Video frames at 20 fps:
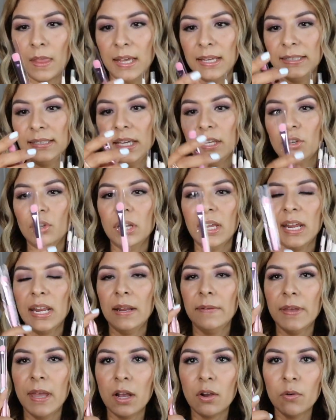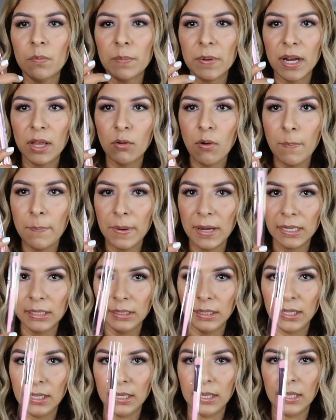Esta yo ya la había comprado
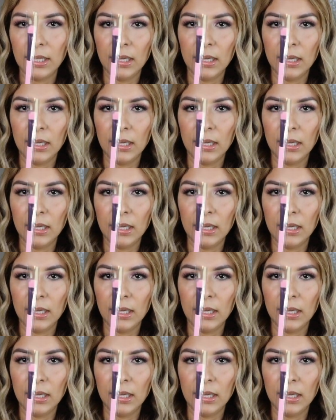aparte.